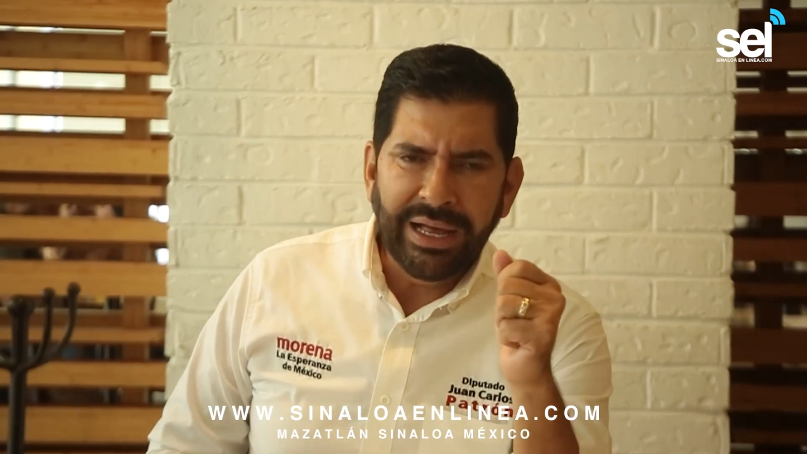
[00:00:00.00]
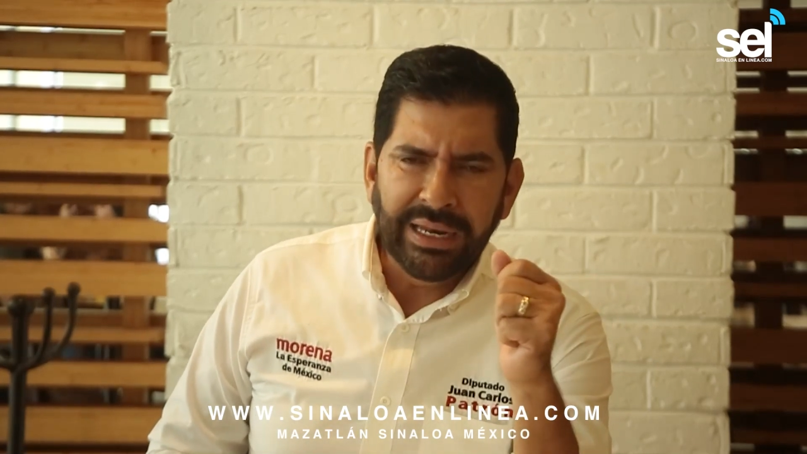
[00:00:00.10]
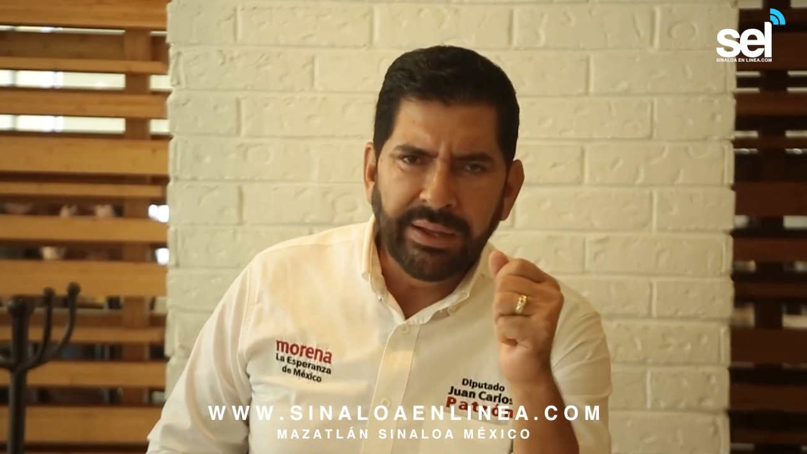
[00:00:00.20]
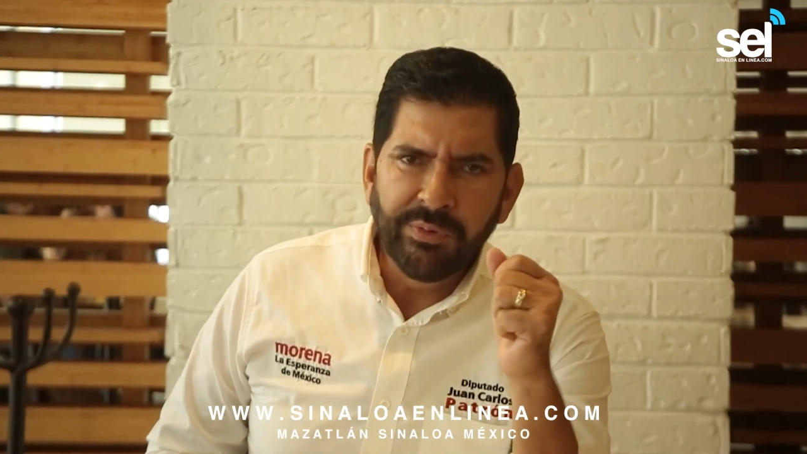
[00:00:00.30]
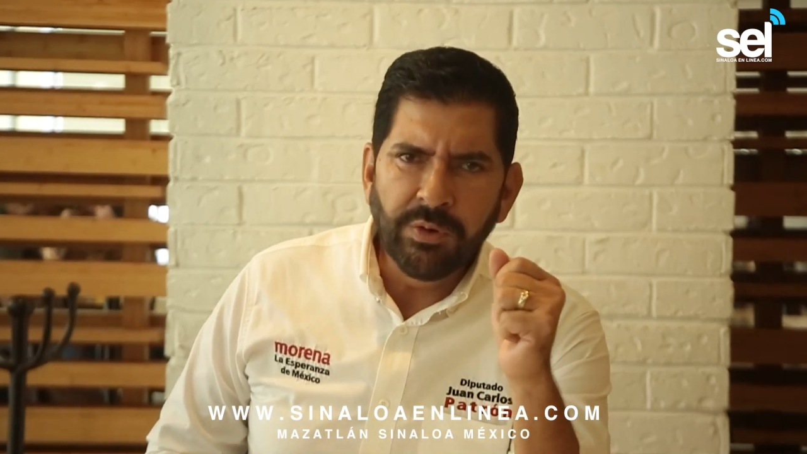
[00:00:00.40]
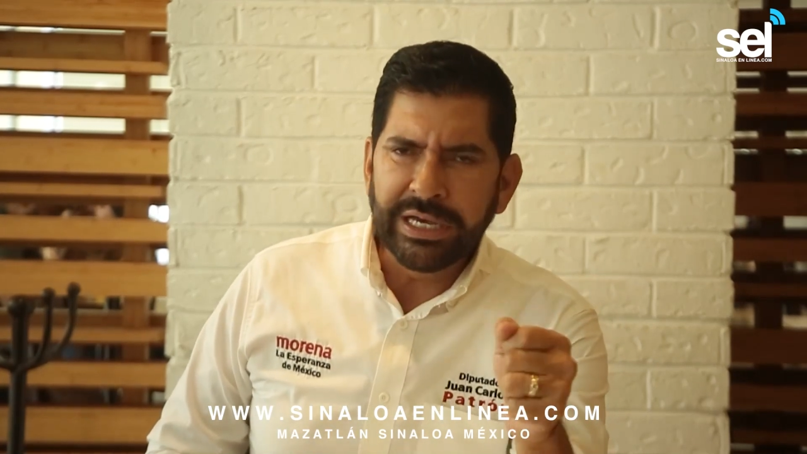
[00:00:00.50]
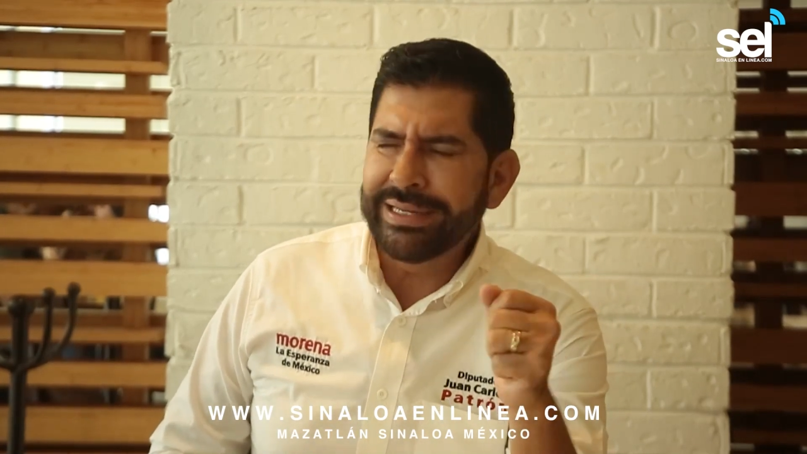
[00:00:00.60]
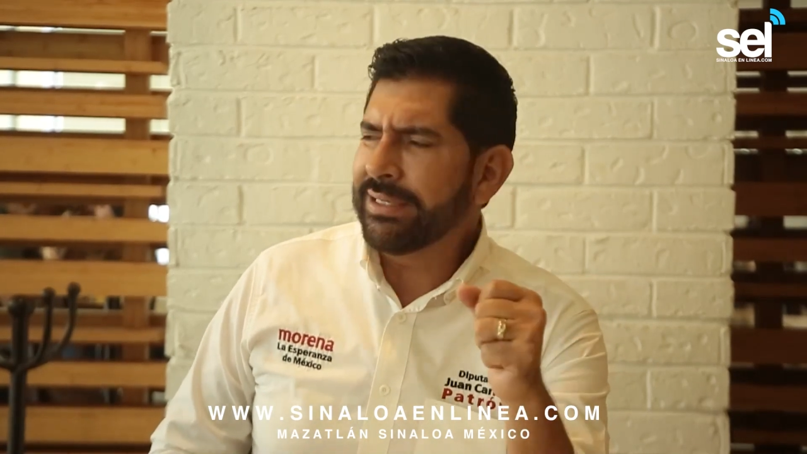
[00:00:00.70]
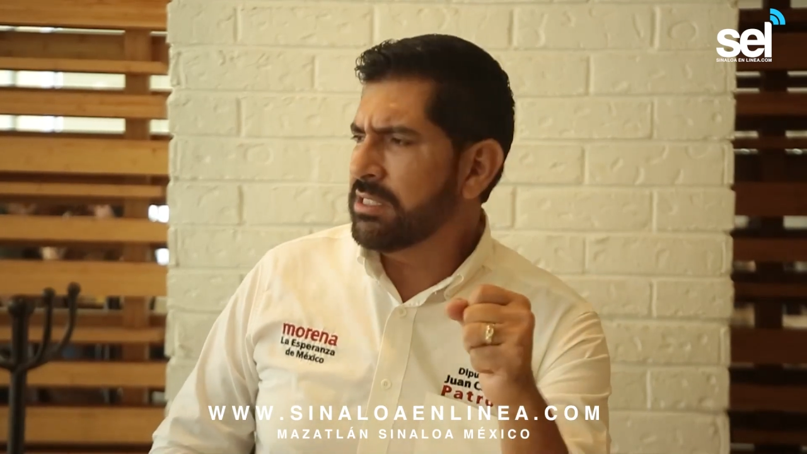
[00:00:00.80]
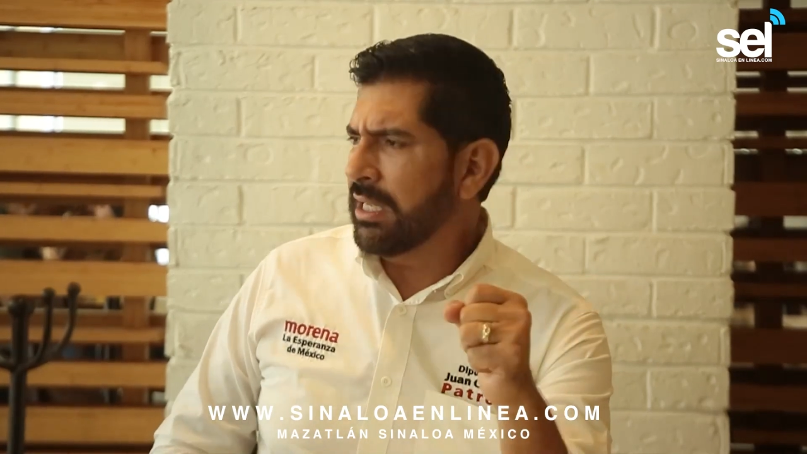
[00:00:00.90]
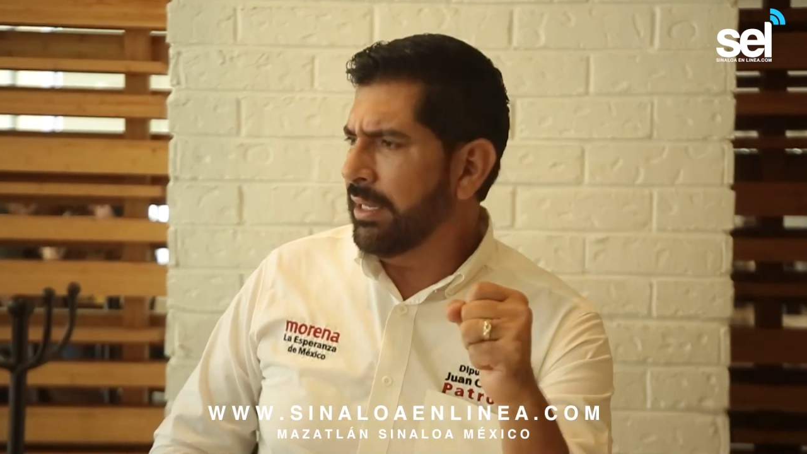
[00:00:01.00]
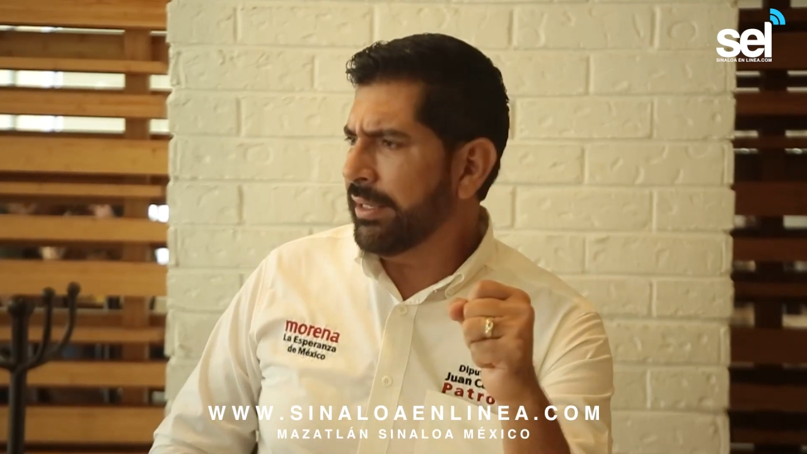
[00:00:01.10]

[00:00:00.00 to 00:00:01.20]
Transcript: a la mujer que sea la